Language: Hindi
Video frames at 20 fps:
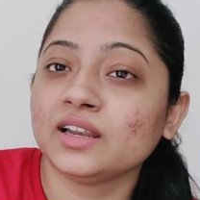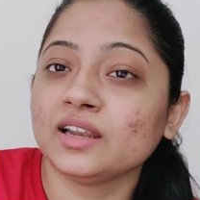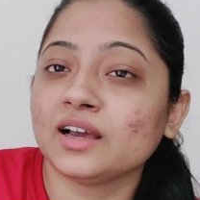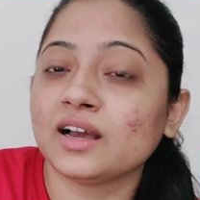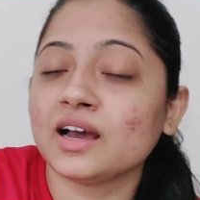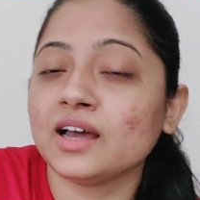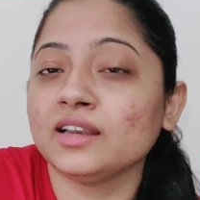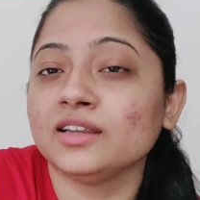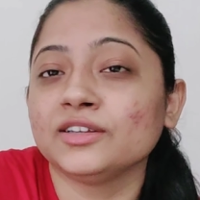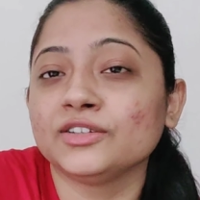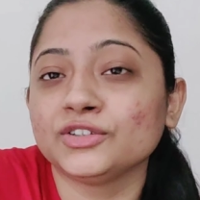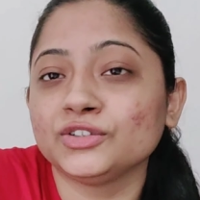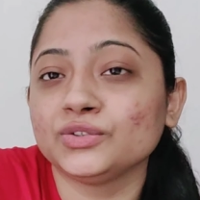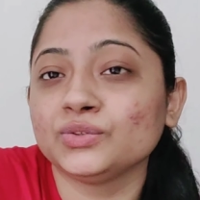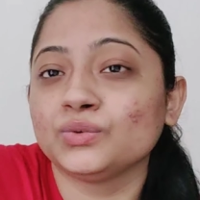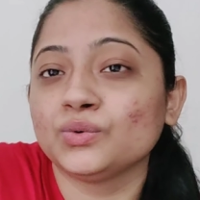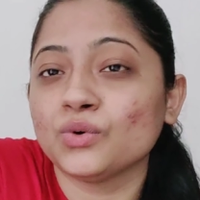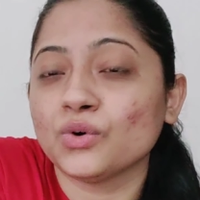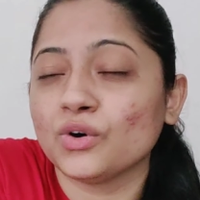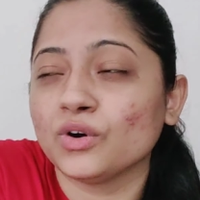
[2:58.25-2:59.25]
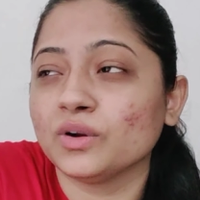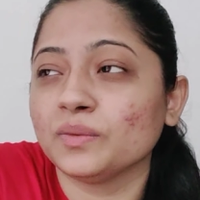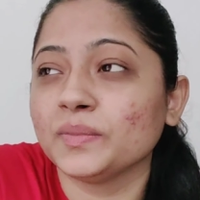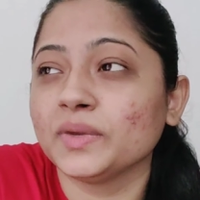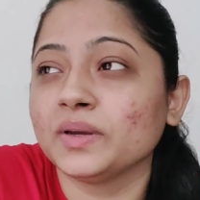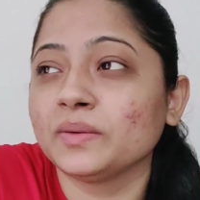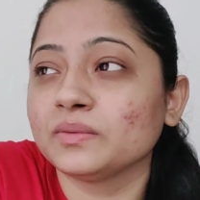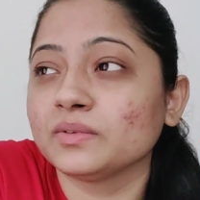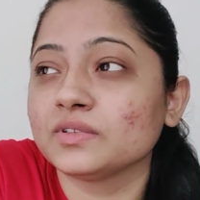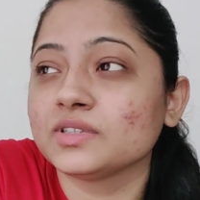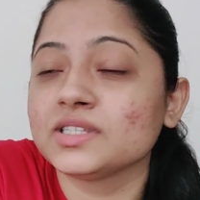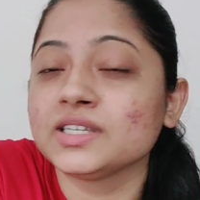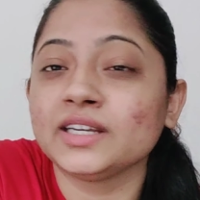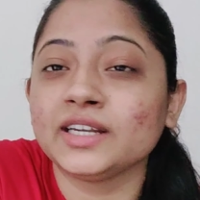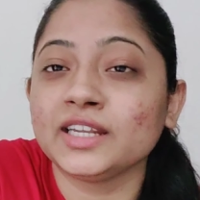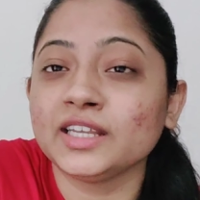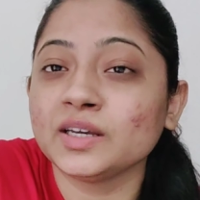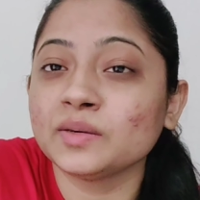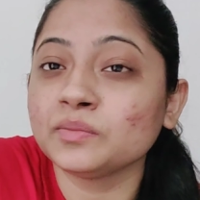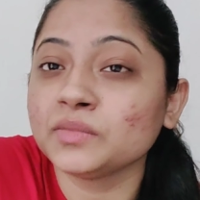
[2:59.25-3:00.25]
लगा लेती हूँ और मैं
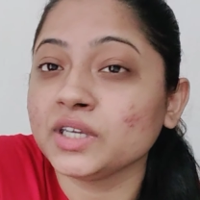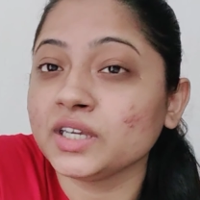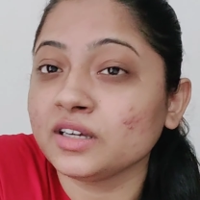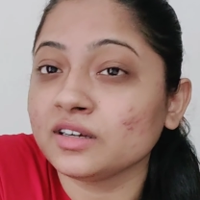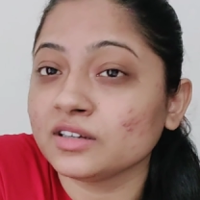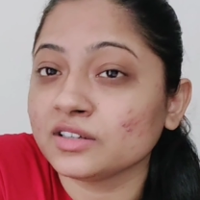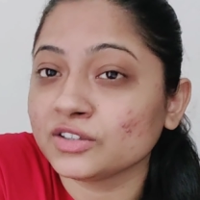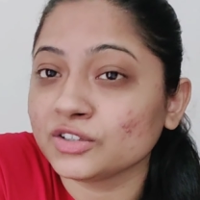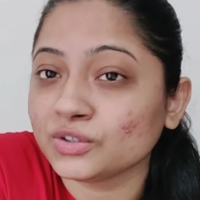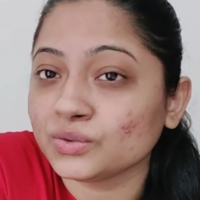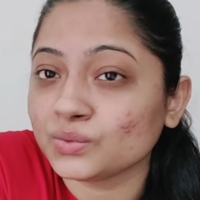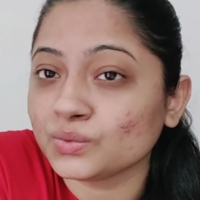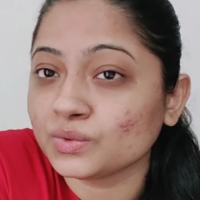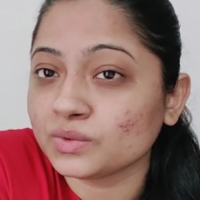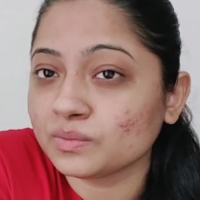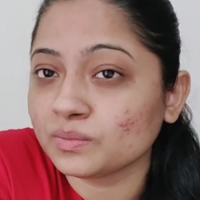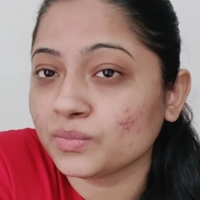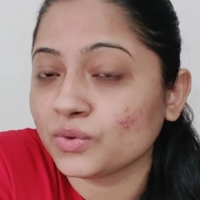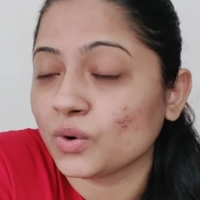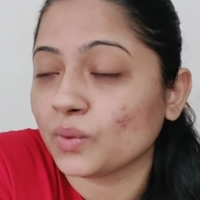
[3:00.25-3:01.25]
सी नहीं करती हूँ